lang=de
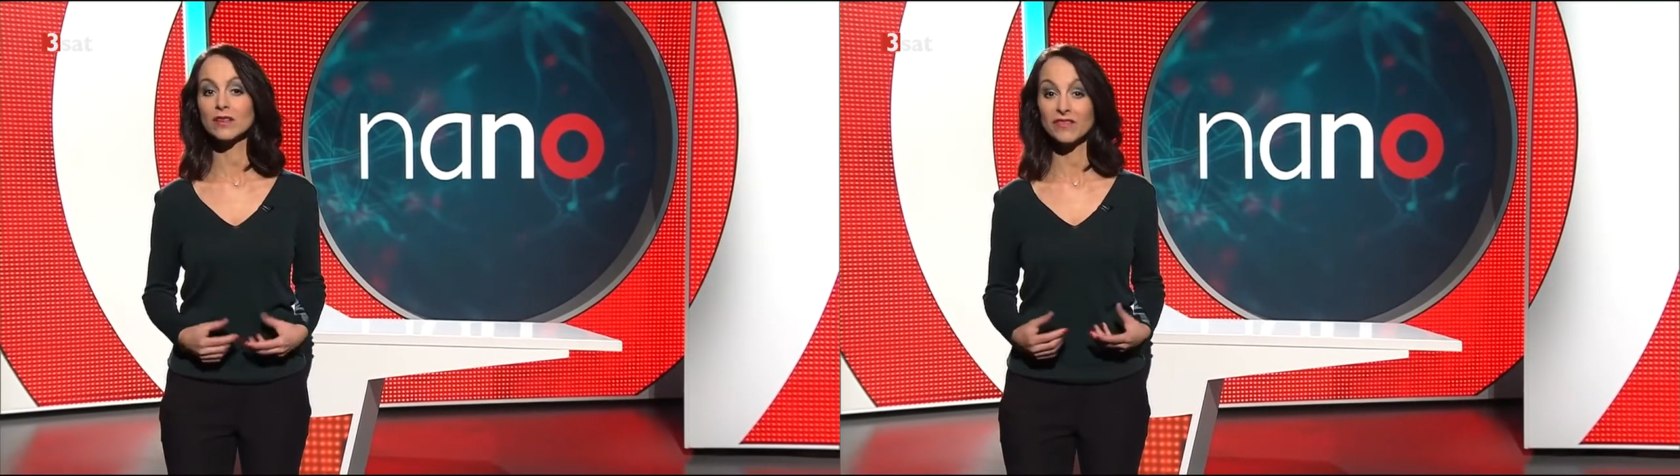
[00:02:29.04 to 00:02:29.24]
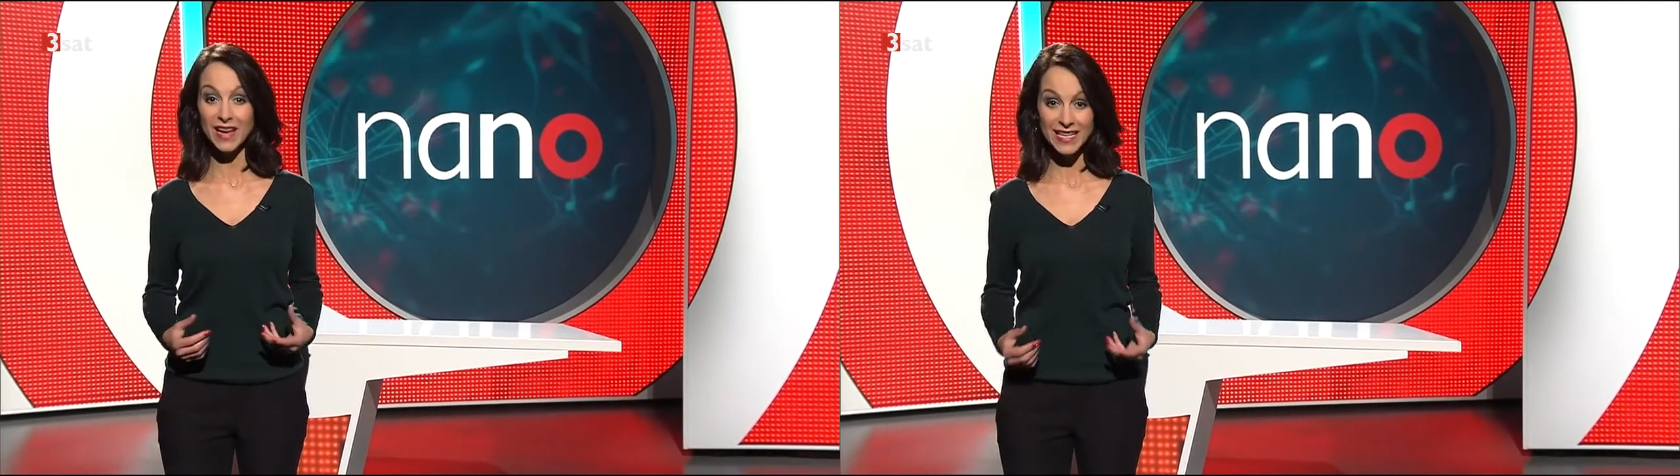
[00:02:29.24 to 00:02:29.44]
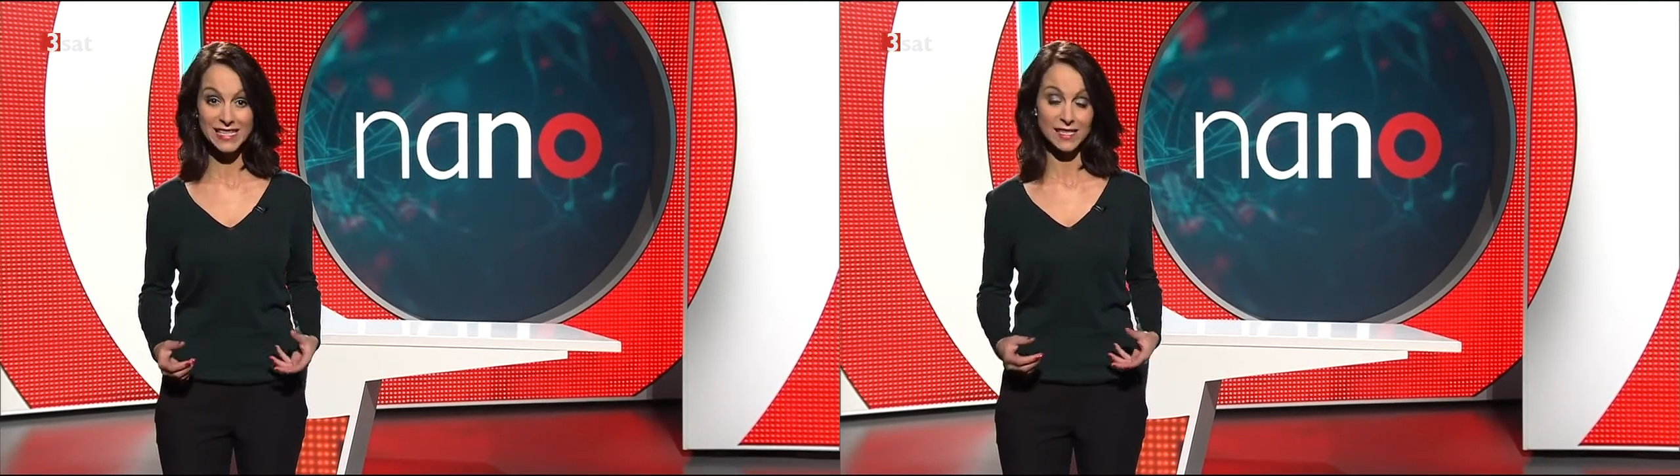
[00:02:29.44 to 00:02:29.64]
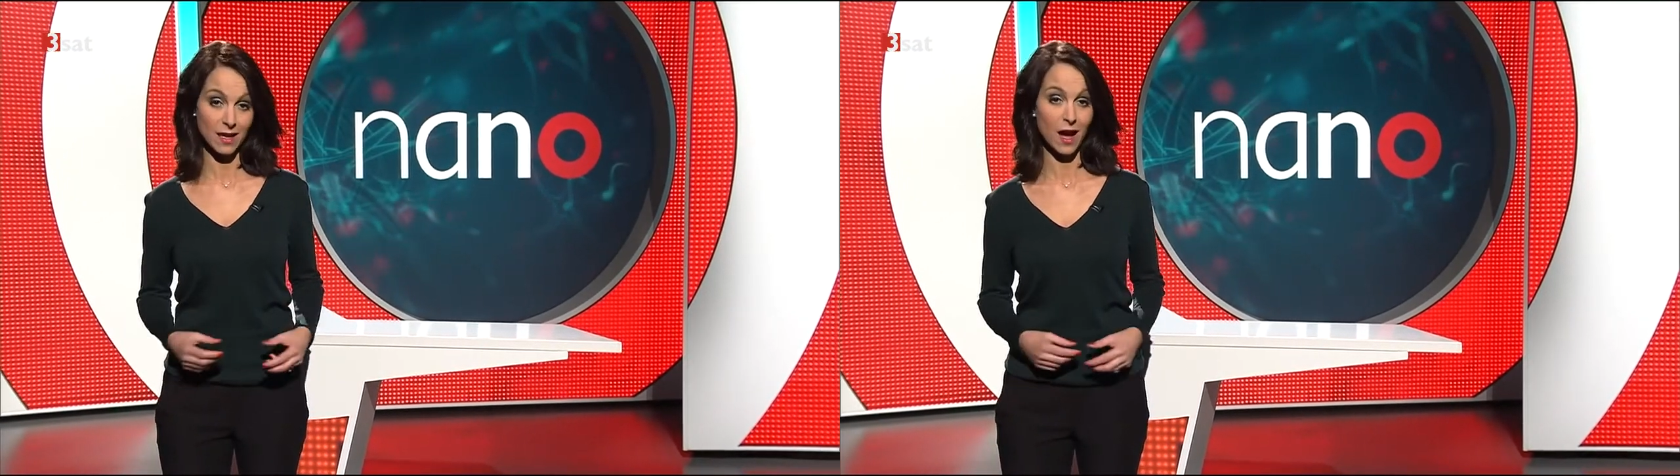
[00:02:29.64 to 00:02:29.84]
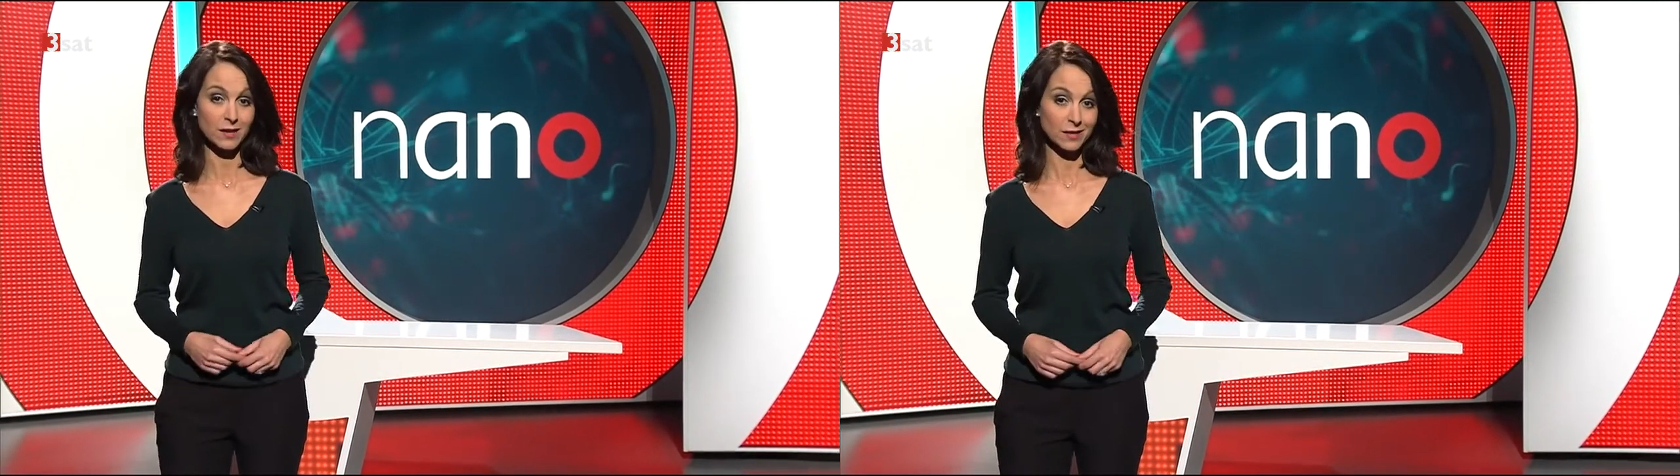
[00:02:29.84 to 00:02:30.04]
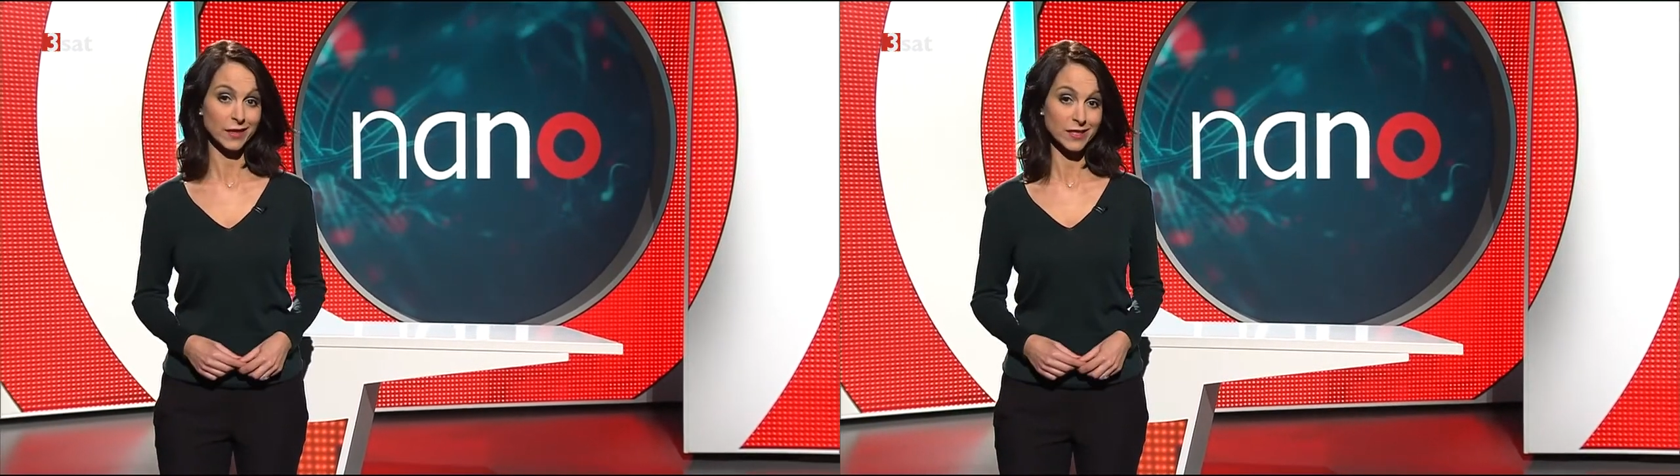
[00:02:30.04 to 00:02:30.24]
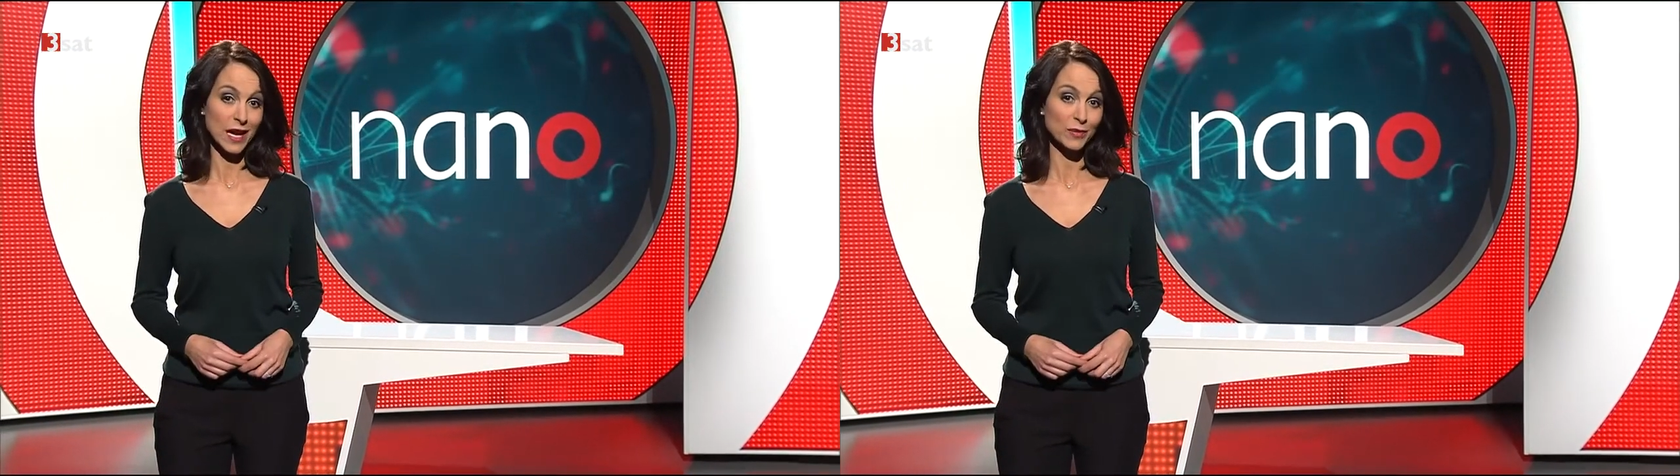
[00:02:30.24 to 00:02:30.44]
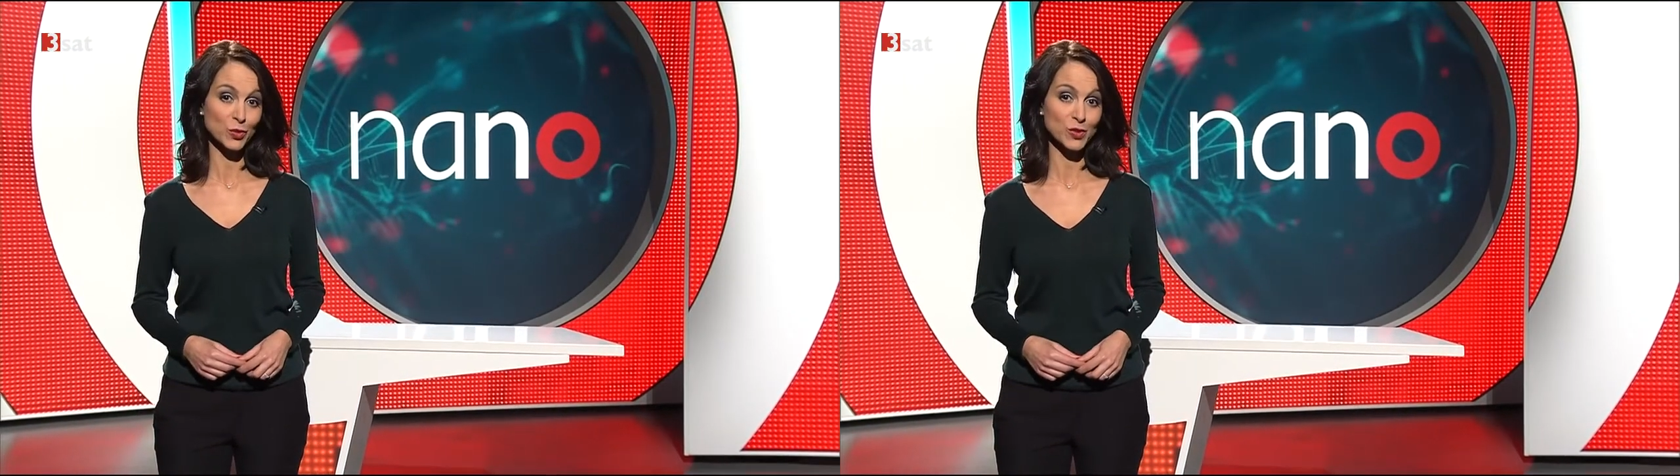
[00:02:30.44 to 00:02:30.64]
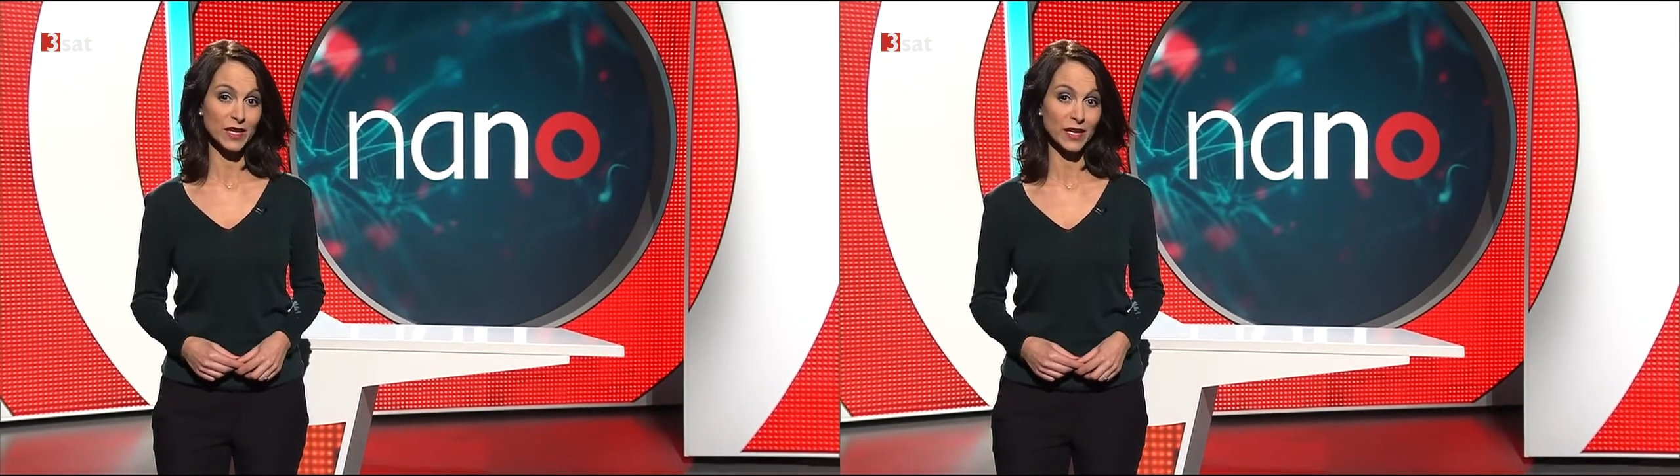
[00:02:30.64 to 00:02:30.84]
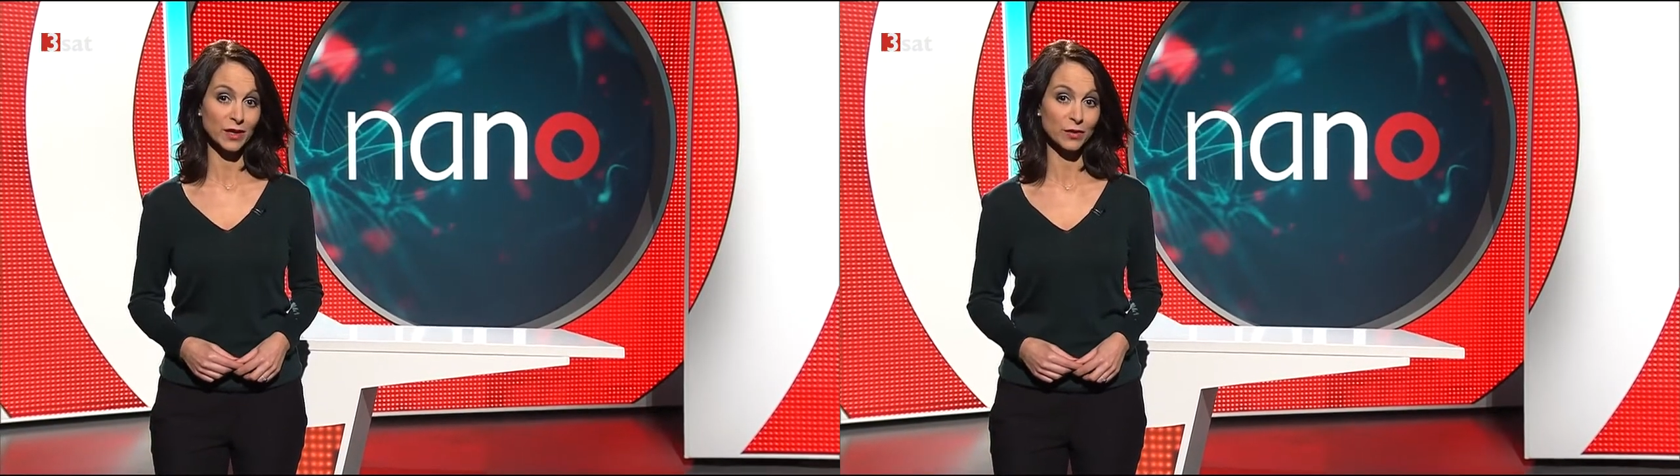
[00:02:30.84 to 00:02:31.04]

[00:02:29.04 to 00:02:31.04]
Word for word: Wechseljahre recht harmlos daher,